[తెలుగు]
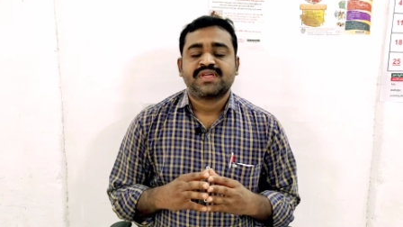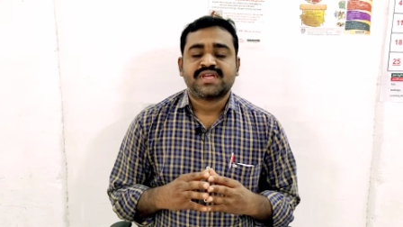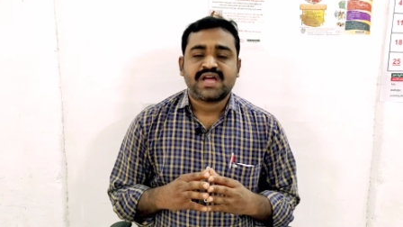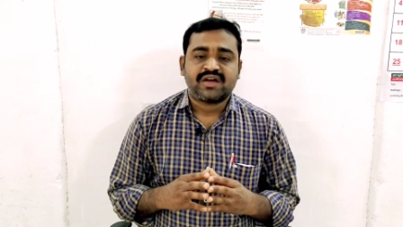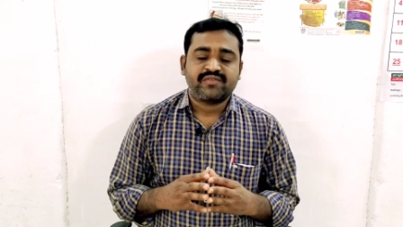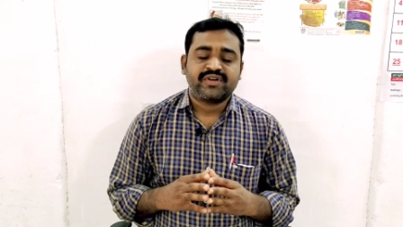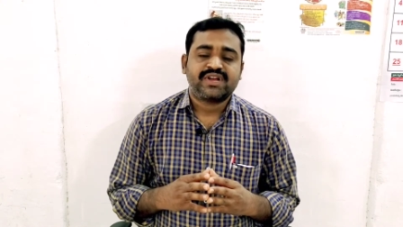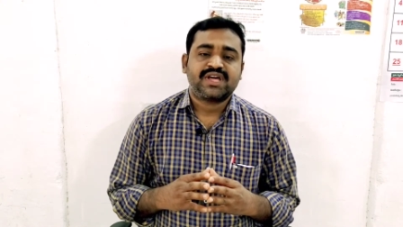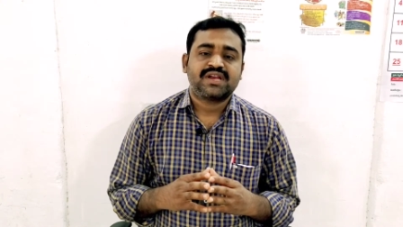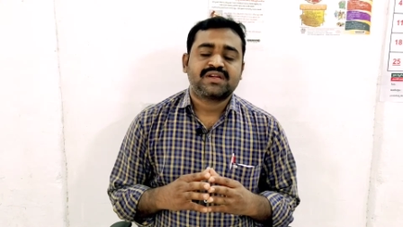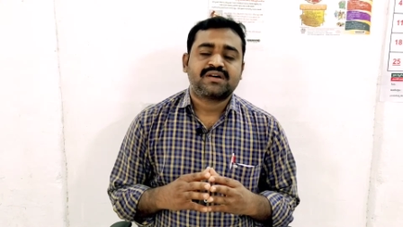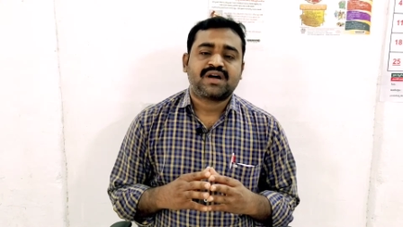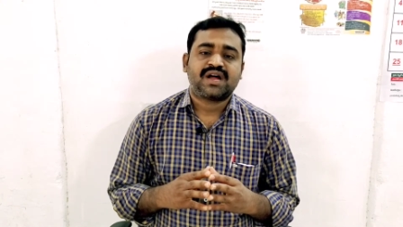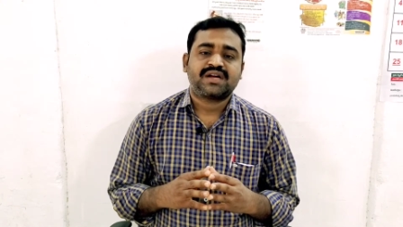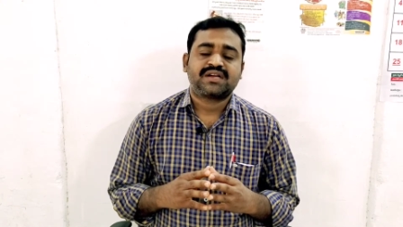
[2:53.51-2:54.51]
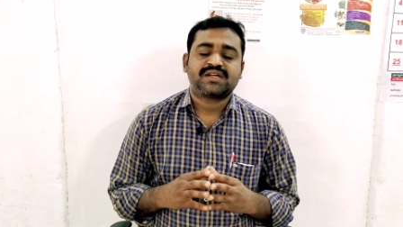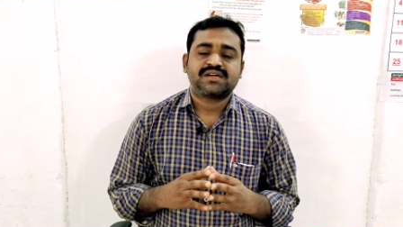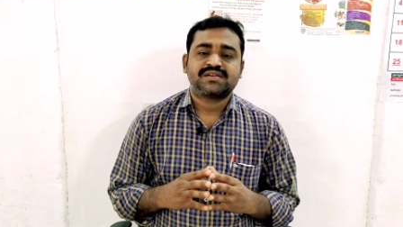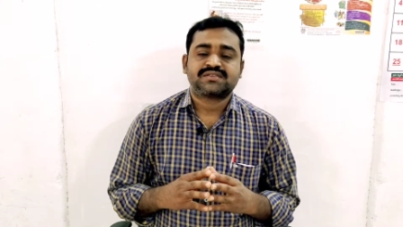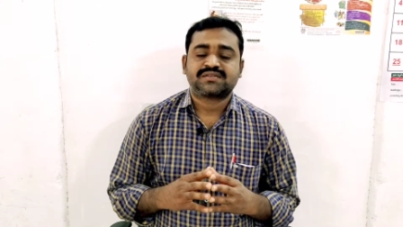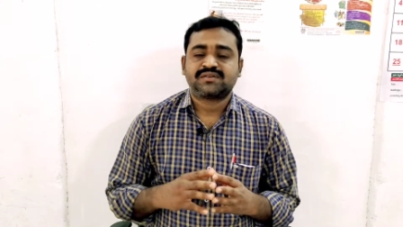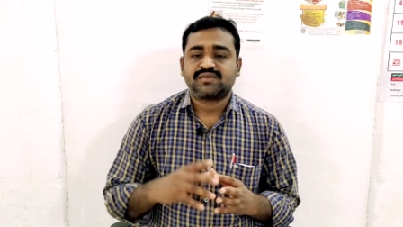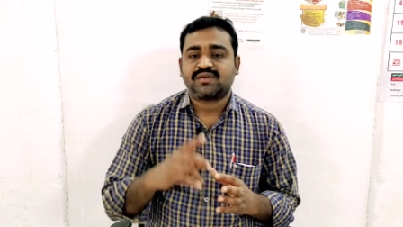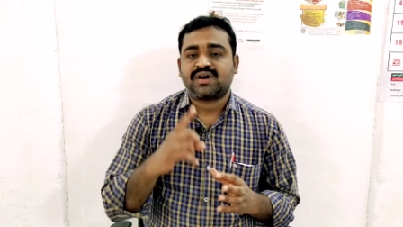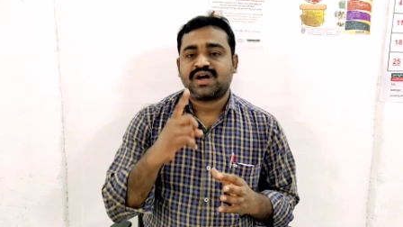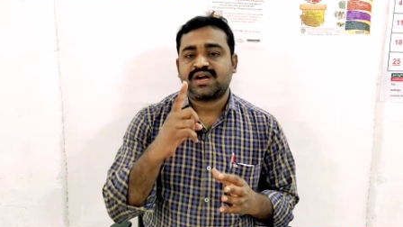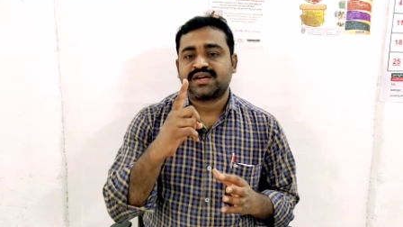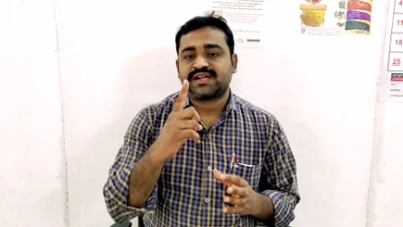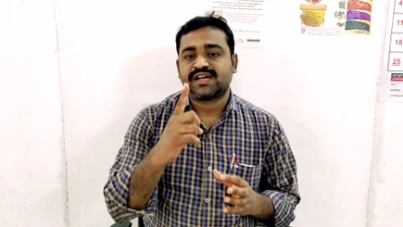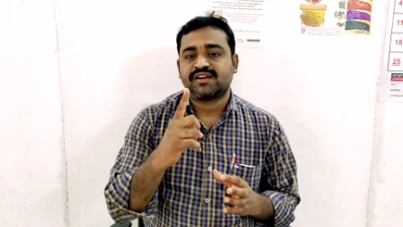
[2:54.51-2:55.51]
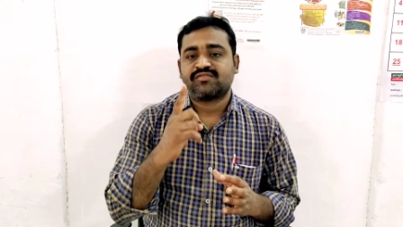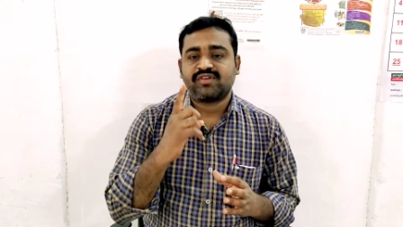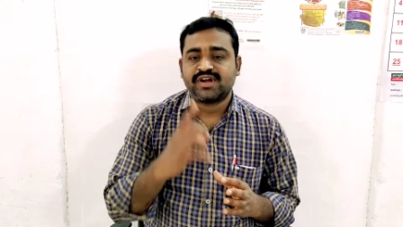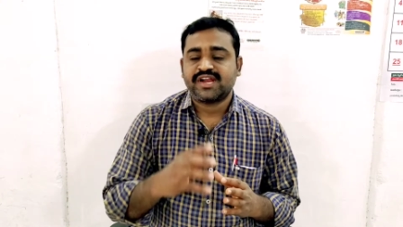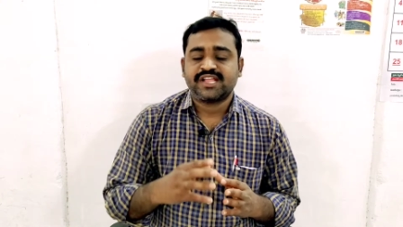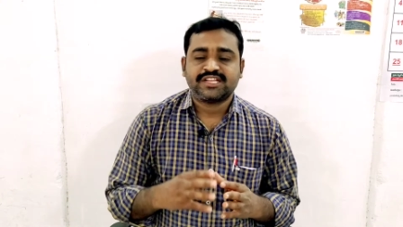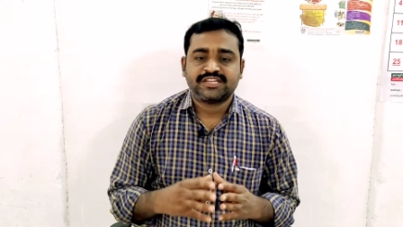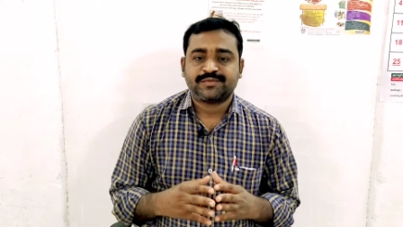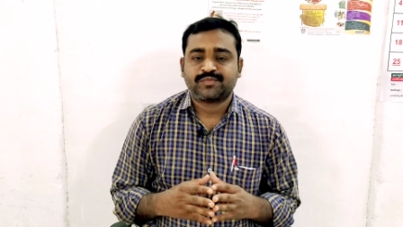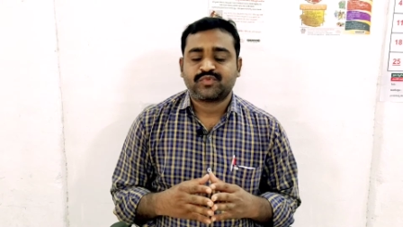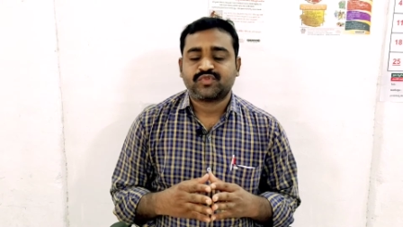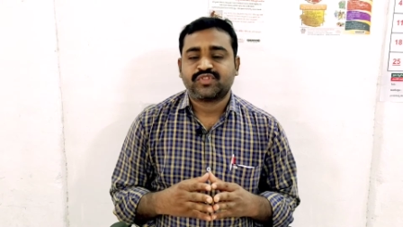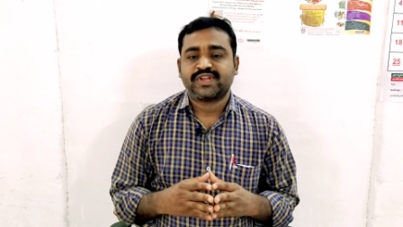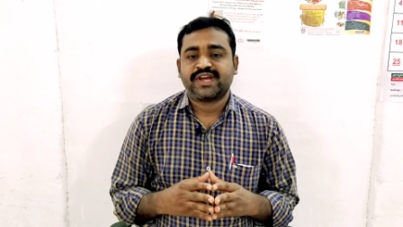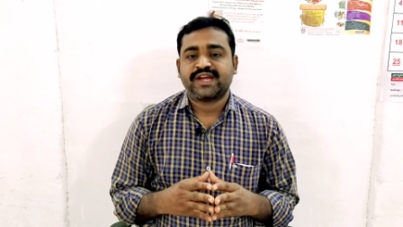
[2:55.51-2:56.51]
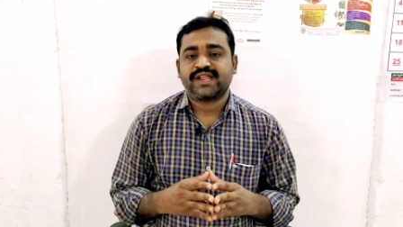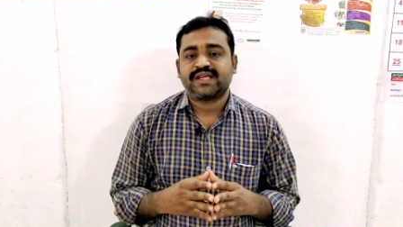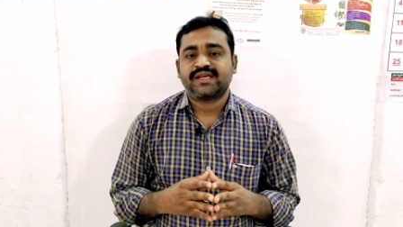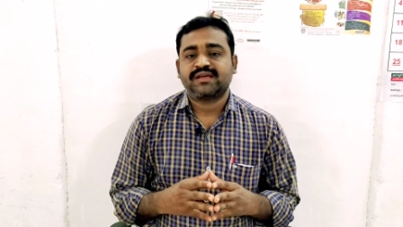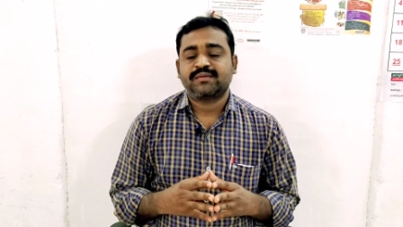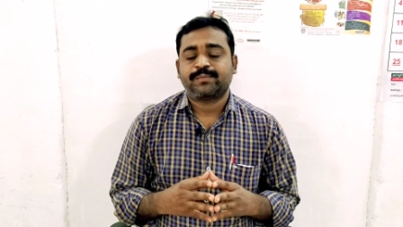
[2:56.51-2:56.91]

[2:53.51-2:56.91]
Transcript: యాభై నాలుగు ఆర్టికల్స్లో ఆర్టికల్ వన్ ఏం చెప్తుందంటే